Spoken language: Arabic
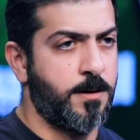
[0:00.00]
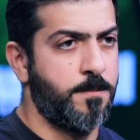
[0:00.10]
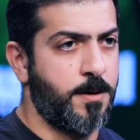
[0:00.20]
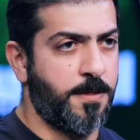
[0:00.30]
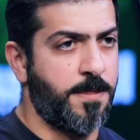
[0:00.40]

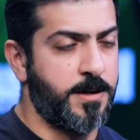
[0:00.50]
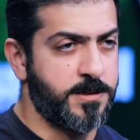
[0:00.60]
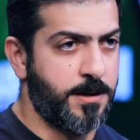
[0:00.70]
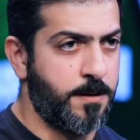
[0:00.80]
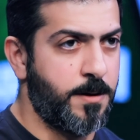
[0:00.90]
كان من 12
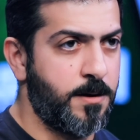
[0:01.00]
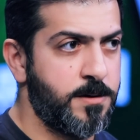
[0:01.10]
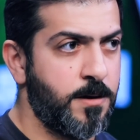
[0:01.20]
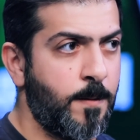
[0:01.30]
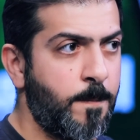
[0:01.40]
سنه يبلش
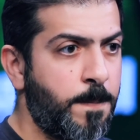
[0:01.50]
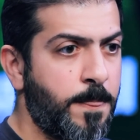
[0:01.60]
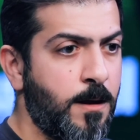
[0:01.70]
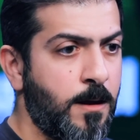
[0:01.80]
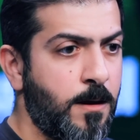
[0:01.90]

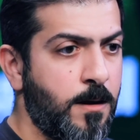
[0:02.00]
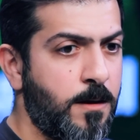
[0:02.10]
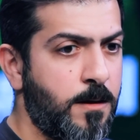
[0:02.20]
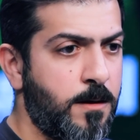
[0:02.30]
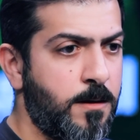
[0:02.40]

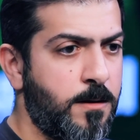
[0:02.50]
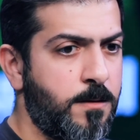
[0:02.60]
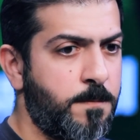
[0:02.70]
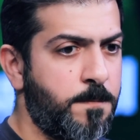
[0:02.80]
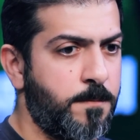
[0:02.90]

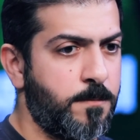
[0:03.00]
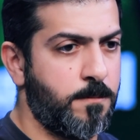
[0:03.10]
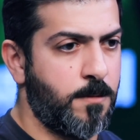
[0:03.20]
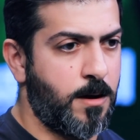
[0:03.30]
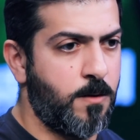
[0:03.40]
آه،
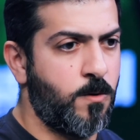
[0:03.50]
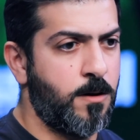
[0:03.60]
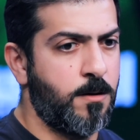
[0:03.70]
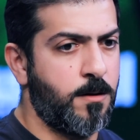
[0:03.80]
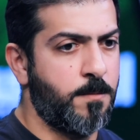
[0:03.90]

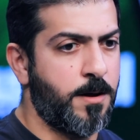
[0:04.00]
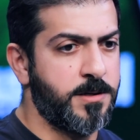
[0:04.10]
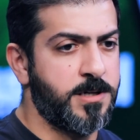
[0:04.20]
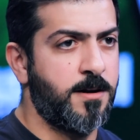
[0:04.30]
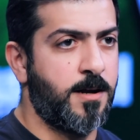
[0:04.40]
اول
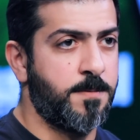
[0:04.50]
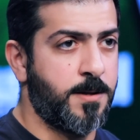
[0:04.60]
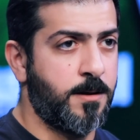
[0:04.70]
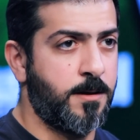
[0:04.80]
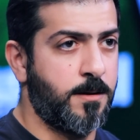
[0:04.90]
مهرجان
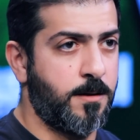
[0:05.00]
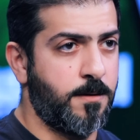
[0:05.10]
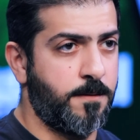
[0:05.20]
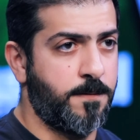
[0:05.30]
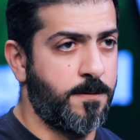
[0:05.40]
لعبته
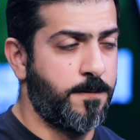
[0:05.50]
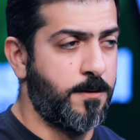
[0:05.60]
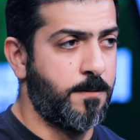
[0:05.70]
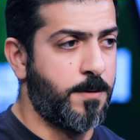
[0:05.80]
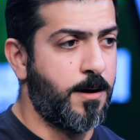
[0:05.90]
في في
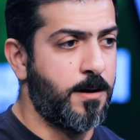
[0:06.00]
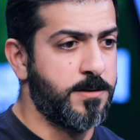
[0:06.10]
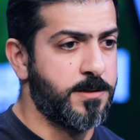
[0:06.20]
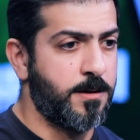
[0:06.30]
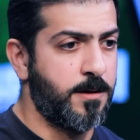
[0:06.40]
المراحل
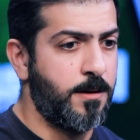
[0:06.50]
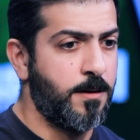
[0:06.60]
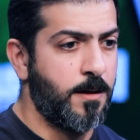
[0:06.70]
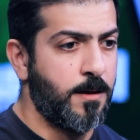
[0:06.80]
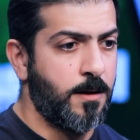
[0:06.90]
السنيه
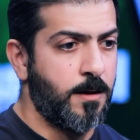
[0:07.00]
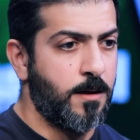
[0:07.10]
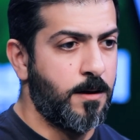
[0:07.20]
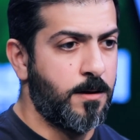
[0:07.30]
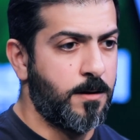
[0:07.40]

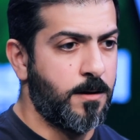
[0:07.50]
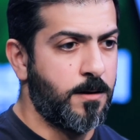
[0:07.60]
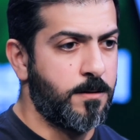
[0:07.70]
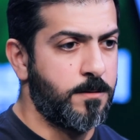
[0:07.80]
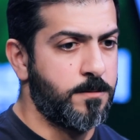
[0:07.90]

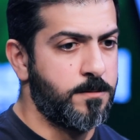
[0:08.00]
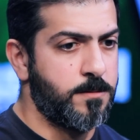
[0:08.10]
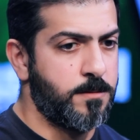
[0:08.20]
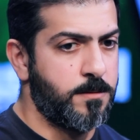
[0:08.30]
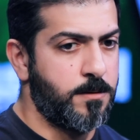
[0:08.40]
آه،
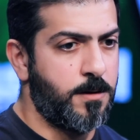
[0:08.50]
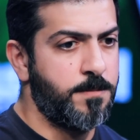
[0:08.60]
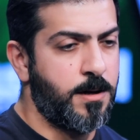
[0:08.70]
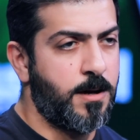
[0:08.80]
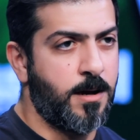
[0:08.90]

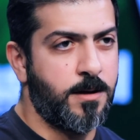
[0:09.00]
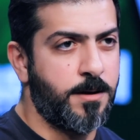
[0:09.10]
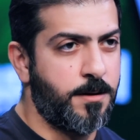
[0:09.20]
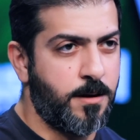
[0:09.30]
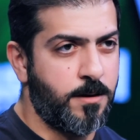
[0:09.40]
الحمد لله
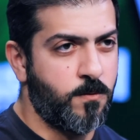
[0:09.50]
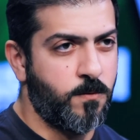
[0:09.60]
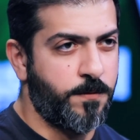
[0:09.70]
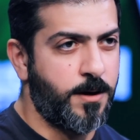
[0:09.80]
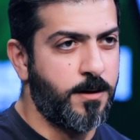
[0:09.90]
حققنا انا
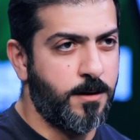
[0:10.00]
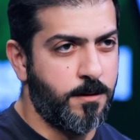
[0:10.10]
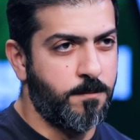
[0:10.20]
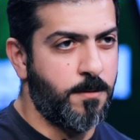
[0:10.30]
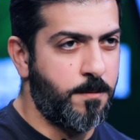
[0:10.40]

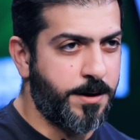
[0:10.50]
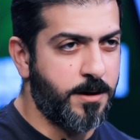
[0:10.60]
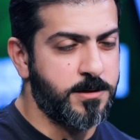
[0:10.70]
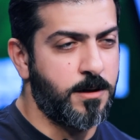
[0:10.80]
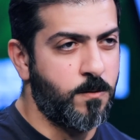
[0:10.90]
وفريقي
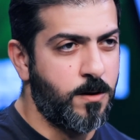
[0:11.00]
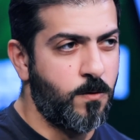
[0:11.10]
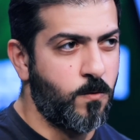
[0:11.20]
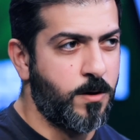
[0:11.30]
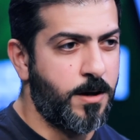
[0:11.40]
المركز
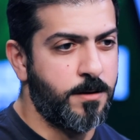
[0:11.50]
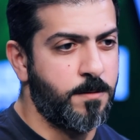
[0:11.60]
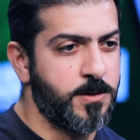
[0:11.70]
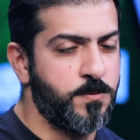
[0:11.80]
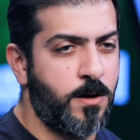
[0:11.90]
الاول
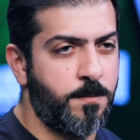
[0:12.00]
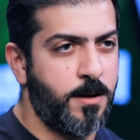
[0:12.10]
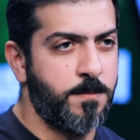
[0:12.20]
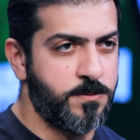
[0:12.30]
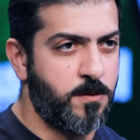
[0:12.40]
وكانت مجموعه
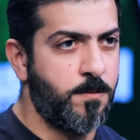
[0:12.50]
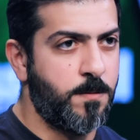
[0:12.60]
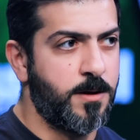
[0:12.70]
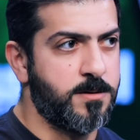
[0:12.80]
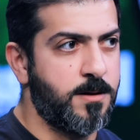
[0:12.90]
معي مجموعه
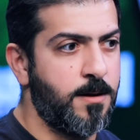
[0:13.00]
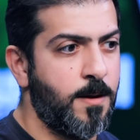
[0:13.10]
مميزه